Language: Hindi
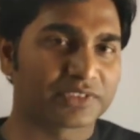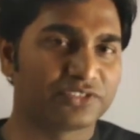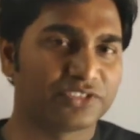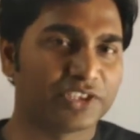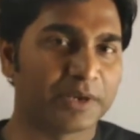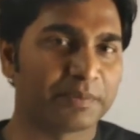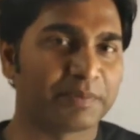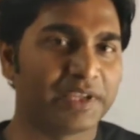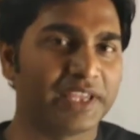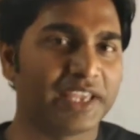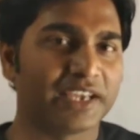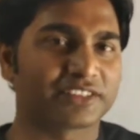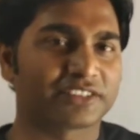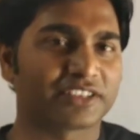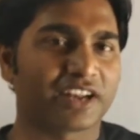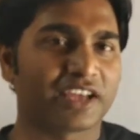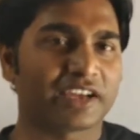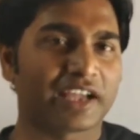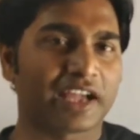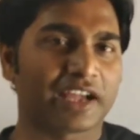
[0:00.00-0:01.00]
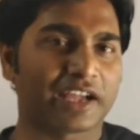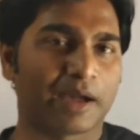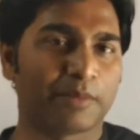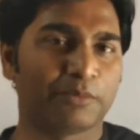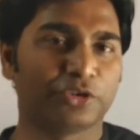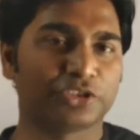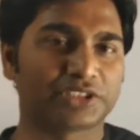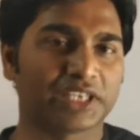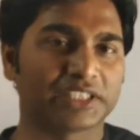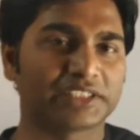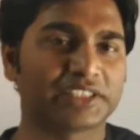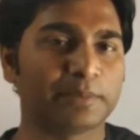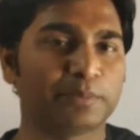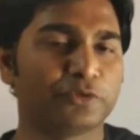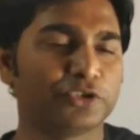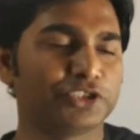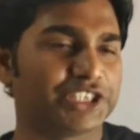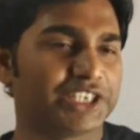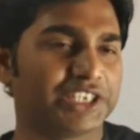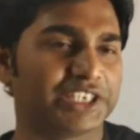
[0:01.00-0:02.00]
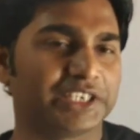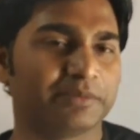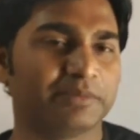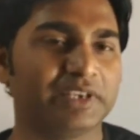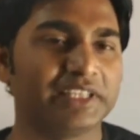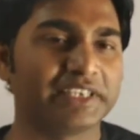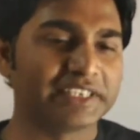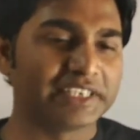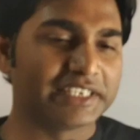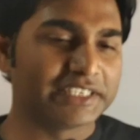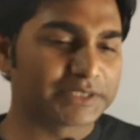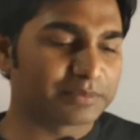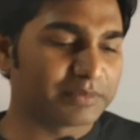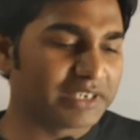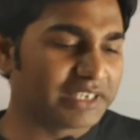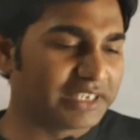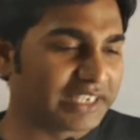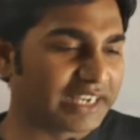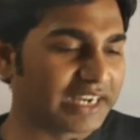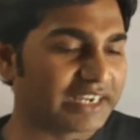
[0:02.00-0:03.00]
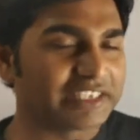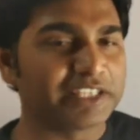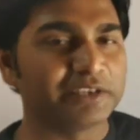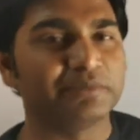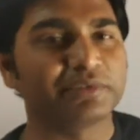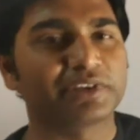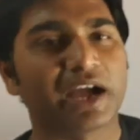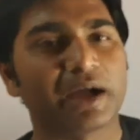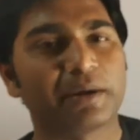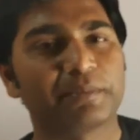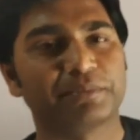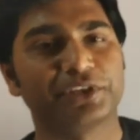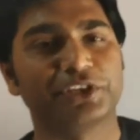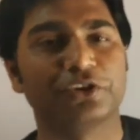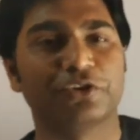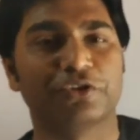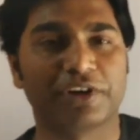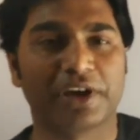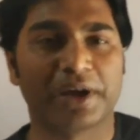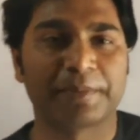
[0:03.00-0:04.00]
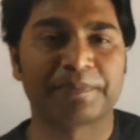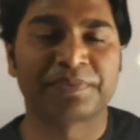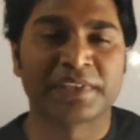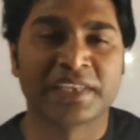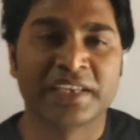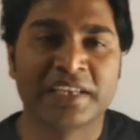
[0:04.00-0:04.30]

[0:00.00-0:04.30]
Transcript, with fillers: सिर्फ एक तरह का काम होता था पॉजिटिव लेकिन इसमें निगेटिव काम भी होगा